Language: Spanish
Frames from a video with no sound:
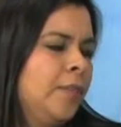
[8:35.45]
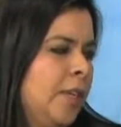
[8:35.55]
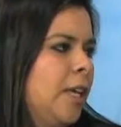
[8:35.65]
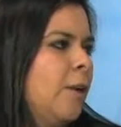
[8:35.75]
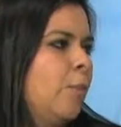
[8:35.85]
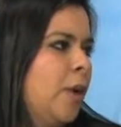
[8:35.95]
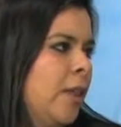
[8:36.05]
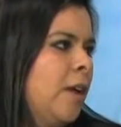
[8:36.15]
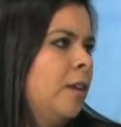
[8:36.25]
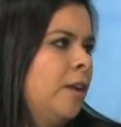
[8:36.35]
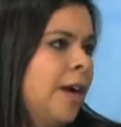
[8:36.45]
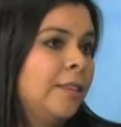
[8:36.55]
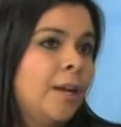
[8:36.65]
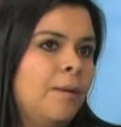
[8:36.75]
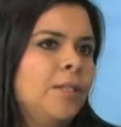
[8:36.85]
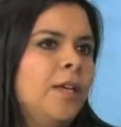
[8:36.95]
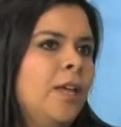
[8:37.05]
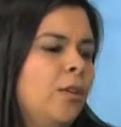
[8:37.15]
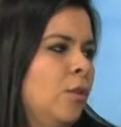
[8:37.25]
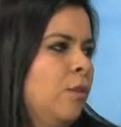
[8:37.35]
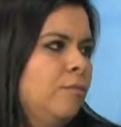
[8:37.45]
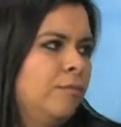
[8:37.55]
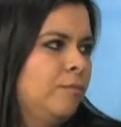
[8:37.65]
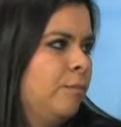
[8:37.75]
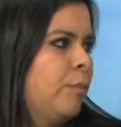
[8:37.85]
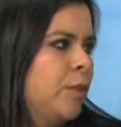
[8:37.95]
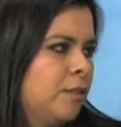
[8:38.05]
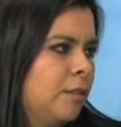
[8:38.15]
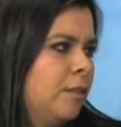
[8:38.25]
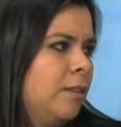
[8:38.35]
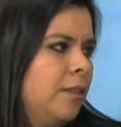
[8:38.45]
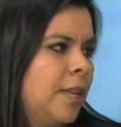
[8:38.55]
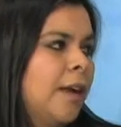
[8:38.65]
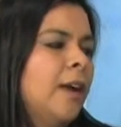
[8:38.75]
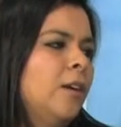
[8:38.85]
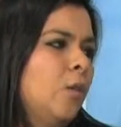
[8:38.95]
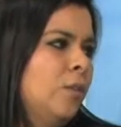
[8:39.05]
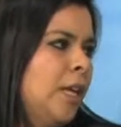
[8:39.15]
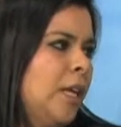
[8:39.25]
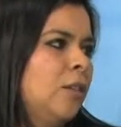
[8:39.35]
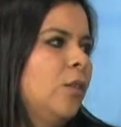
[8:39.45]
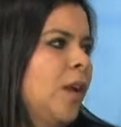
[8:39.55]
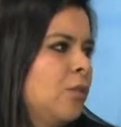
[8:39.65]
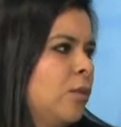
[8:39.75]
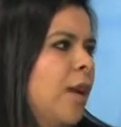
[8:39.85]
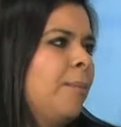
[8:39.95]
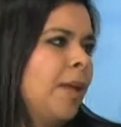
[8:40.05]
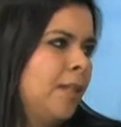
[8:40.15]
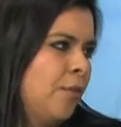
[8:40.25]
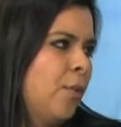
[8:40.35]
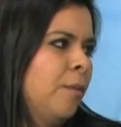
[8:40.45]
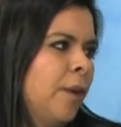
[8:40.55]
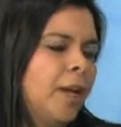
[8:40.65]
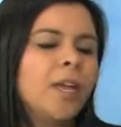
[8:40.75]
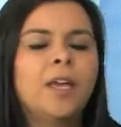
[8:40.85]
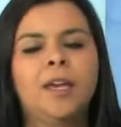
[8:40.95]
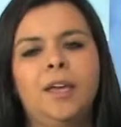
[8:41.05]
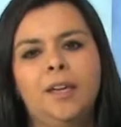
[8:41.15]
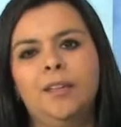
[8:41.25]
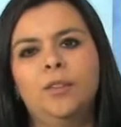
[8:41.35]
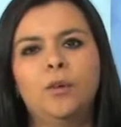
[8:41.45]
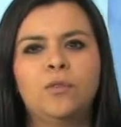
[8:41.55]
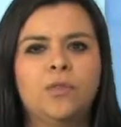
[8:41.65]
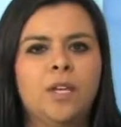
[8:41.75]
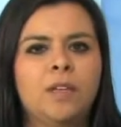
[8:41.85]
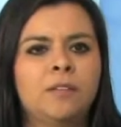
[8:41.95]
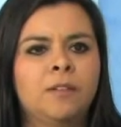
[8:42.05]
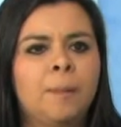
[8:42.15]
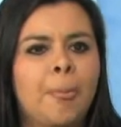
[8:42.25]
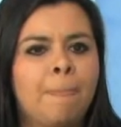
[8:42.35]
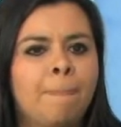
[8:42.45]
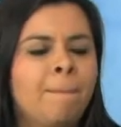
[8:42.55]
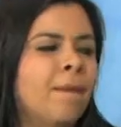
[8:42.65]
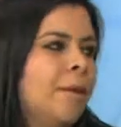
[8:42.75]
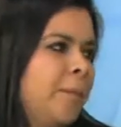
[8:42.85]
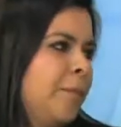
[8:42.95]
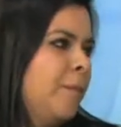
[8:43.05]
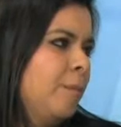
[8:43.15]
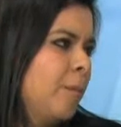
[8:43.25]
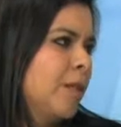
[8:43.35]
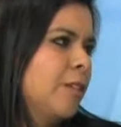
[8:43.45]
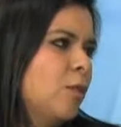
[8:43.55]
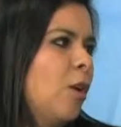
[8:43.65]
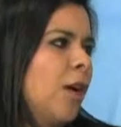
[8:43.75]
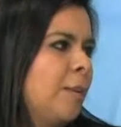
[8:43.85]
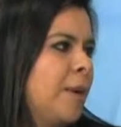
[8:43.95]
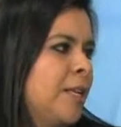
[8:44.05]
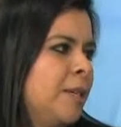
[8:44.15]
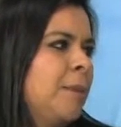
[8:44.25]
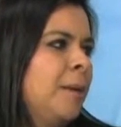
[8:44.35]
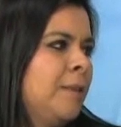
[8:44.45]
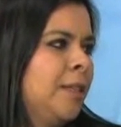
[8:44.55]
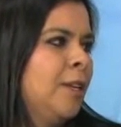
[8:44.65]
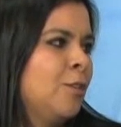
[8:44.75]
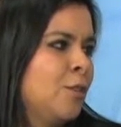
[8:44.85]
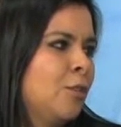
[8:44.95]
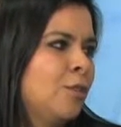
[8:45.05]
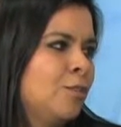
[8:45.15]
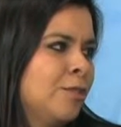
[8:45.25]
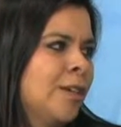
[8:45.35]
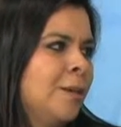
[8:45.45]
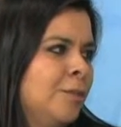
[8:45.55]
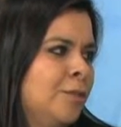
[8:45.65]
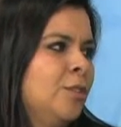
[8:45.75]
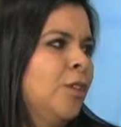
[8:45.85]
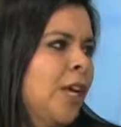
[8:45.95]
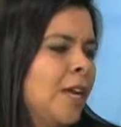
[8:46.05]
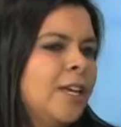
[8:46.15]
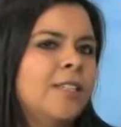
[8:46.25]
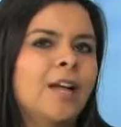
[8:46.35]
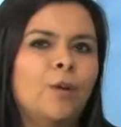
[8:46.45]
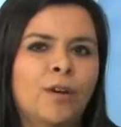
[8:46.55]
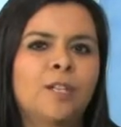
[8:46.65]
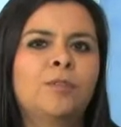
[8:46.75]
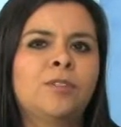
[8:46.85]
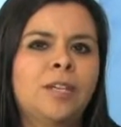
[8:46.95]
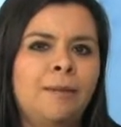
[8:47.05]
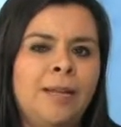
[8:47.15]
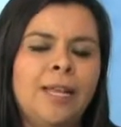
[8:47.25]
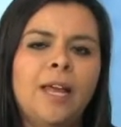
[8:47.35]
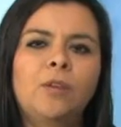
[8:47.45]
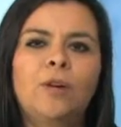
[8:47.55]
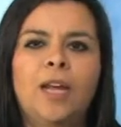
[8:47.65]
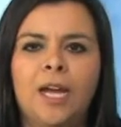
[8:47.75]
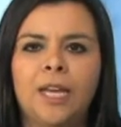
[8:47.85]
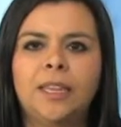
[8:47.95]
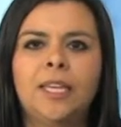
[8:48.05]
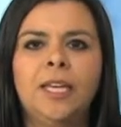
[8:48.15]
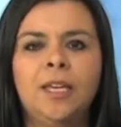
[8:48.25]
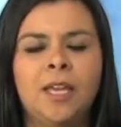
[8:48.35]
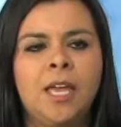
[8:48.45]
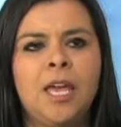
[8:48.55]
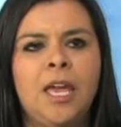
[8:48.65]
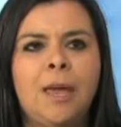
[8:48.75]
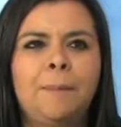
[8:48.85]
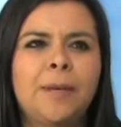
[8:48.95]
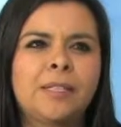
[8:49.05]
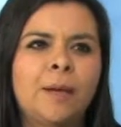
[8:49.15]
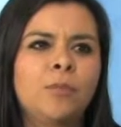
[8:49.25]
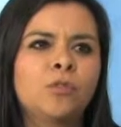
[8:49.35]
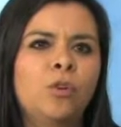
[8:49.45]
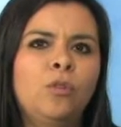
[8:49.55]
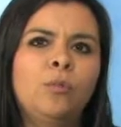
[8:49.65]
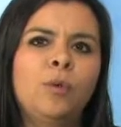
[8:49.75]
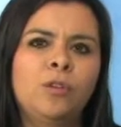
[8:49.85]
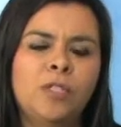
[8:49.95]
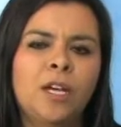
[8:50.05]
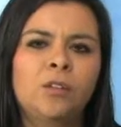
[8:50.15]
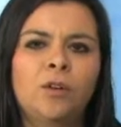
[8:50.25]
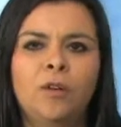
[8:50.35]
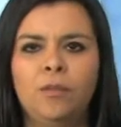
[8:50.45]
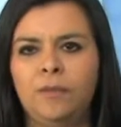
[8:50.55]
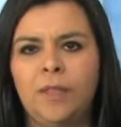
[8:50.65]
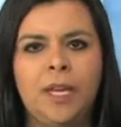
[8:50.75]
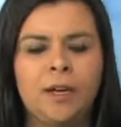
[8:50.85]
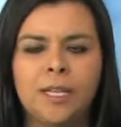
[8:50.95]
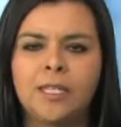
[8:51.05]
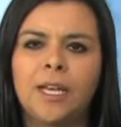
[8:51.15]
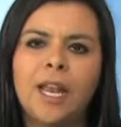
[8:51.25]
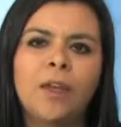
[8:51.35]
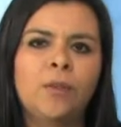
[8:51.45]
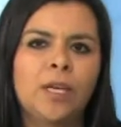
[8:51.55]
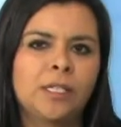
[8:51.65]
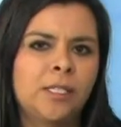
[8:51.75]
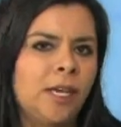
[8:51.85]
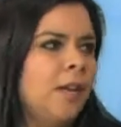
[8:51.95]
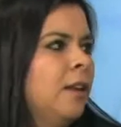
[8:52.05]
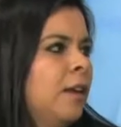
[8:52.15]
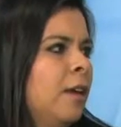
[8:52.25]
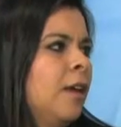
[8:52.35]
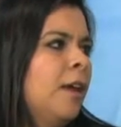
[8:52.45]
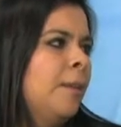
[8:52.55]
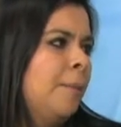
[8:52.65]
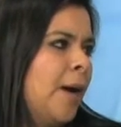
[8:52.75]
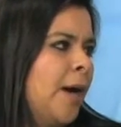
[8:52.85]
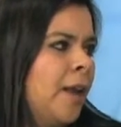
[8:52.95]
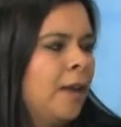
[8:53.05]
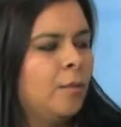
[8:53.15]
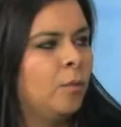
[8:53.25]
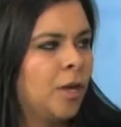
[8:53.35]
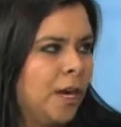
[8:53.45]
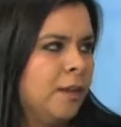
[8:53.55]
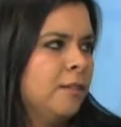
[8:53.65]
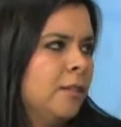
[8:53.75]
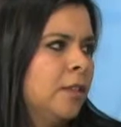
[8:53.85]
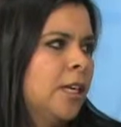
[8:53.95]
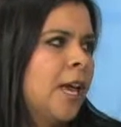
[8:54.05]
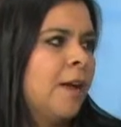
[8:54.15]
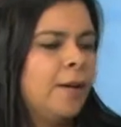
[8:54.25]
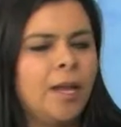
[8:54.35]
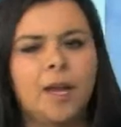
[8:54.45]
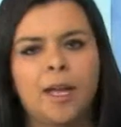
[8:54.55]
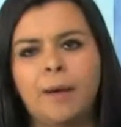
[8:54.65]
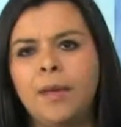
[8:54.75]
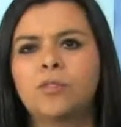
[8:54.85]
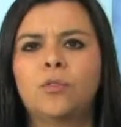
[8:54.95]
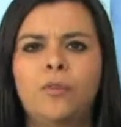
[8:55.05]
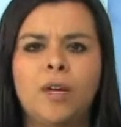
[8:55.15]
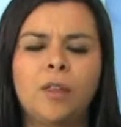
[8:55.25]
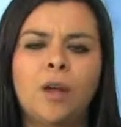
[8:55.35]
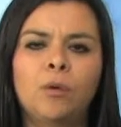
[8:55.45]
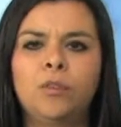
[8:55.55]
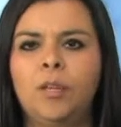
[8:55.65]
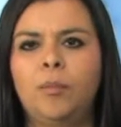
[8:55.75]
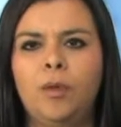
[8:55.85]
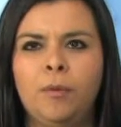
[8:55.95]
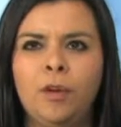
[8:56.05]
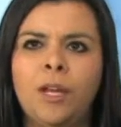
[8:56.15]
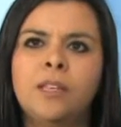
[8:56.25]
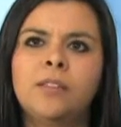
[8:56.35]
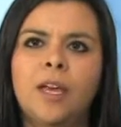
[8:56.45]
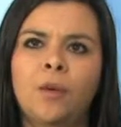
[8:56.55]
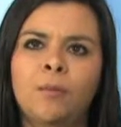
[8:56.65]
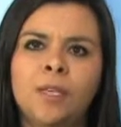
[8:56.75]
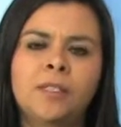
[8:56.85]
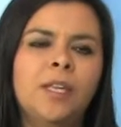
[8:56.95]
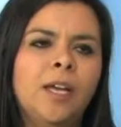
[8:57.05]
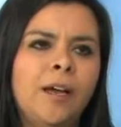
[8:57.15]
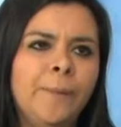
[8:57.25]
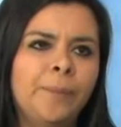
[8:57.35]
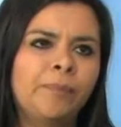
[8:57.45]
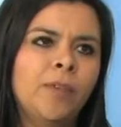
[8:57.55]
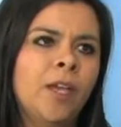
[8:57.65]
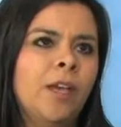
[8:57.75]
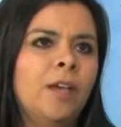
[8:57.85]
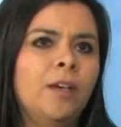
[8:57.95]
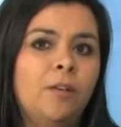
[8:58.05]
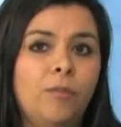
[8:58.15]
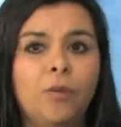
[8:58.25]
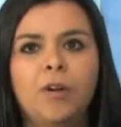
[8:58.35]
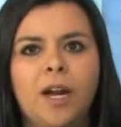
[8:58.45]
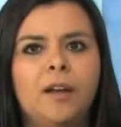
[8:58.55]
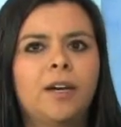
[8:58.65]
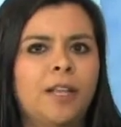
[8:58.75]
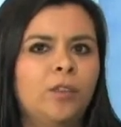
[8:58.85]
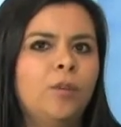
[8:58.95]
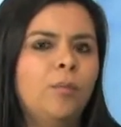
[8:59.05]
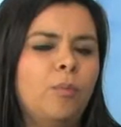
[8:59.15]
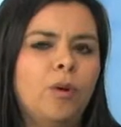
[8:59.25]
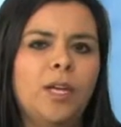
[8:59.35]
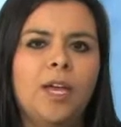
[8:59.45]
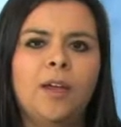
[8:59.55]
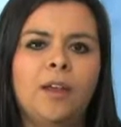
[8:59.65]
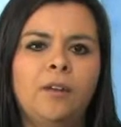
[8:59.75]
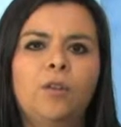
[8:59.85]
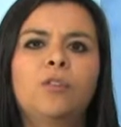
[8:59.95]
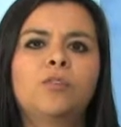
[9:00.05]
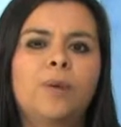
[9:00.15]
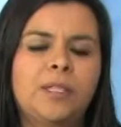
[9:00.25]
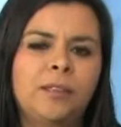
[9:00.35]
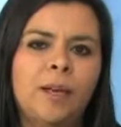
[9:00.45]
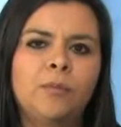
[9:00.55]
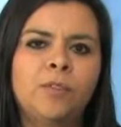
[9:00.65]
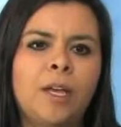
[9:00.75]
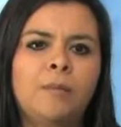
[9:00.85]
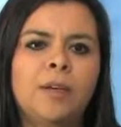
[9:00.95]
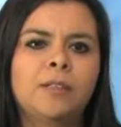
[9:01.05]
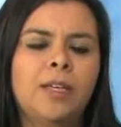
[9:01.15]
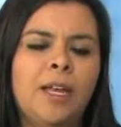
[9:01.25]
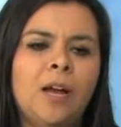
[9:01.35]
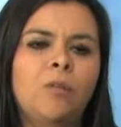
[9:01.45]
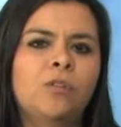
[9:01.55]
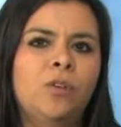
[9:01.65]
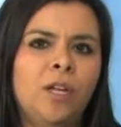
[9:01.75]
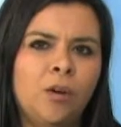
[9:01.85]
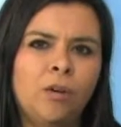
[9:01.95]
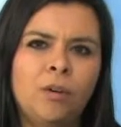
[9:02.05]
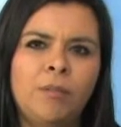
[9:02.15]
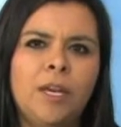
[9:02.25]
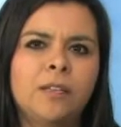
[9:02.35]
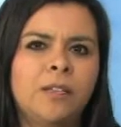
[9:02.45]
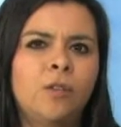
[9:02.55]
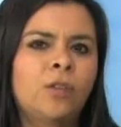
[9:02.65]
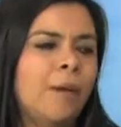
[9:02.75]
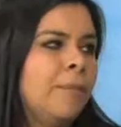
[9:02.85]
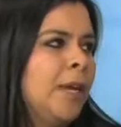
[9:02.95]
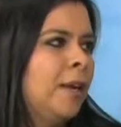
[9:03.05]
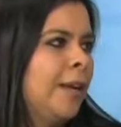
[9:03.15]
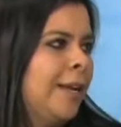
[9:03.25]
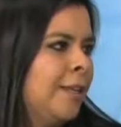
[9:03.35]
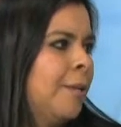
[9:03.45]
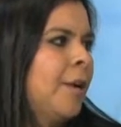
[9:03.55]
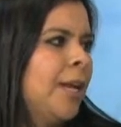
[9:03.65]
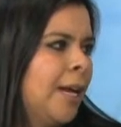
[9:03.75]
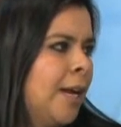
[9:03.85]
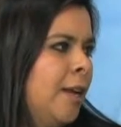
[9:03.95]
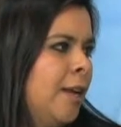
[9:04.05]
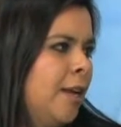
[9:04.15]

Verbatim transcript: y que puedan a través de ello pues tengan con Tejiendo Alas una plataforma. Entonces, pues eso es lo que principalmente nosotros buscamos, ¿no? Que haya esa corresponsabilidad con la gente. Empezamos con un proyecto de reciclado textil para mujeres que, que habían sufrido algún tipo de violencia doméstica. Fue un gran reto porque no nos presentamos nada más en la cuestión económica, sino también el tema legal